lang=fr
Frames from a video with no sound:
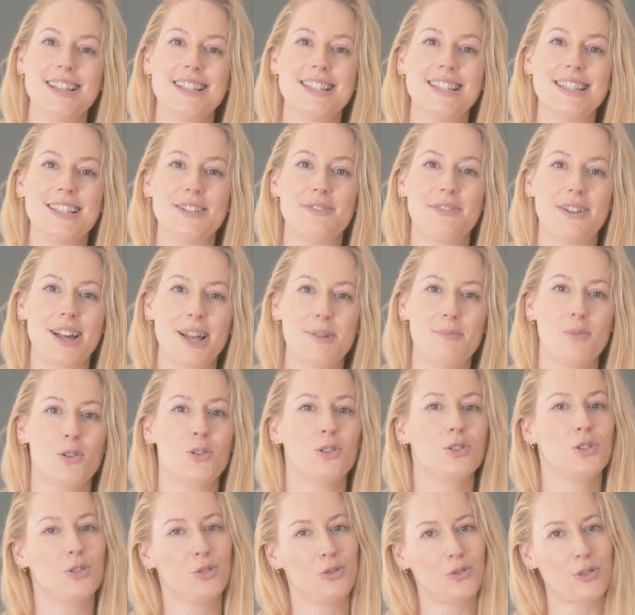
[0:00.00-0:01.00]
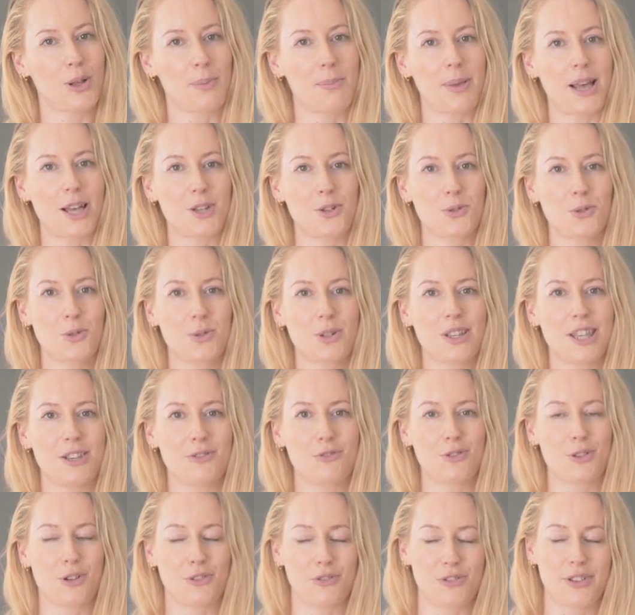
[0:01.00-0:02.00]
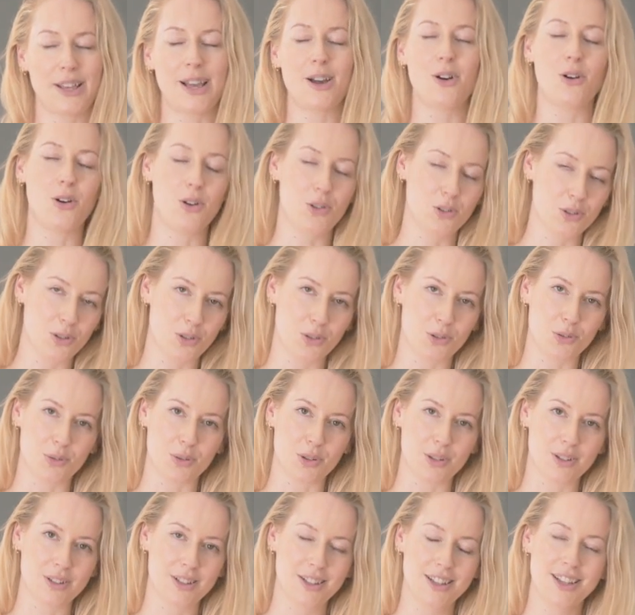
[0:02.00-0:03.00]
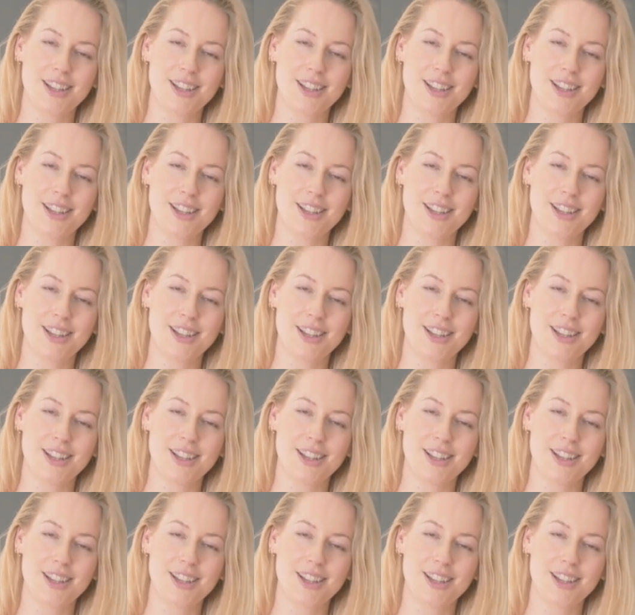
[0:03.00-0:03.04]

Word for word: c'est vraiment une fois par jour qu'il faut le faire en cure.